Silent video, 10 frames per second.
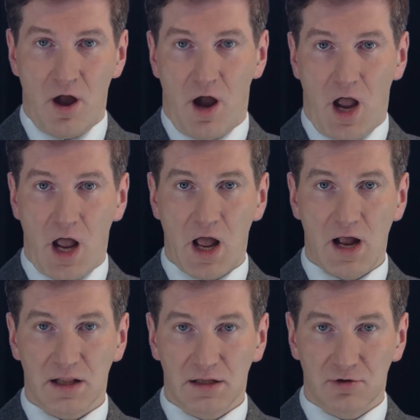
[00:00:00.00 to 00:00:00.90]
а
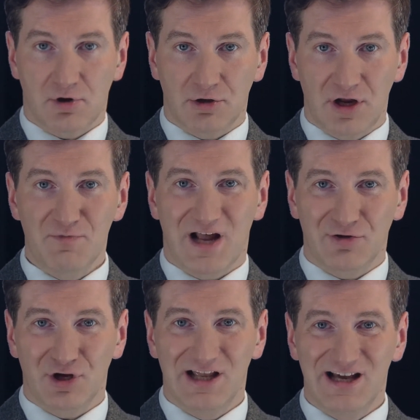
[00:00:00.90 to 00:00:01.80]
контенту, который,
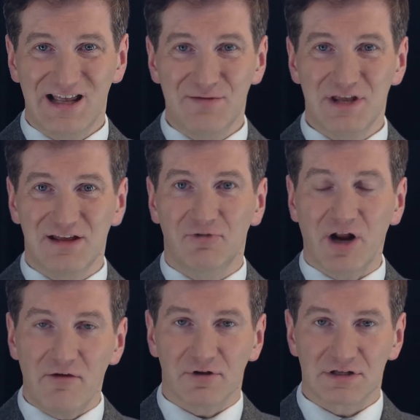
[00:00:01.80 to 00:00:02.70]
который их, им не
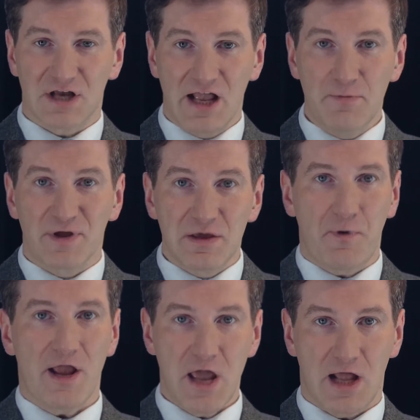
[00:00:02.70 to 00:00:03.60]
нравится, они по
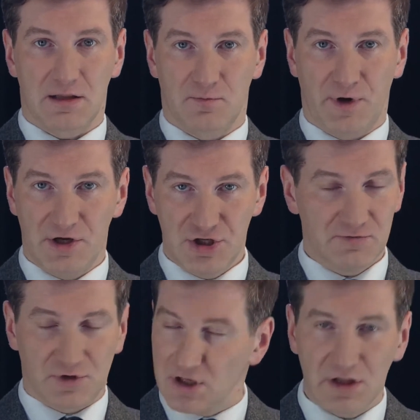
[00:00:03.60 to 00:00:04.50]
непонятным причинам,
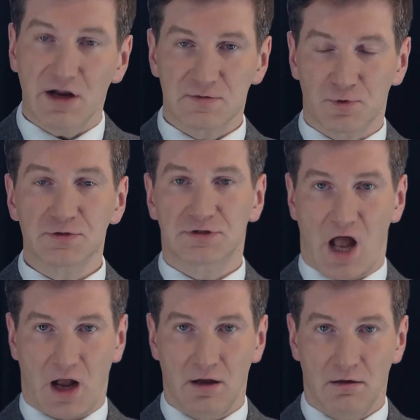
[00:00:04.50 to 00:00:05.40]
вот не нравится просто
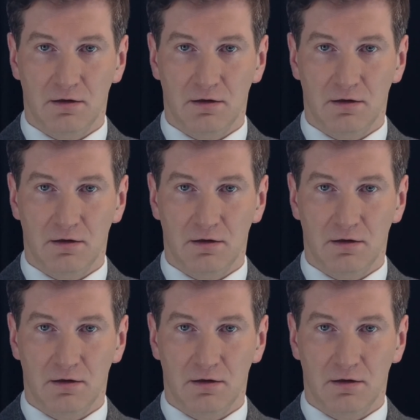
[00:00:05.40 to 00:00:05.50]
так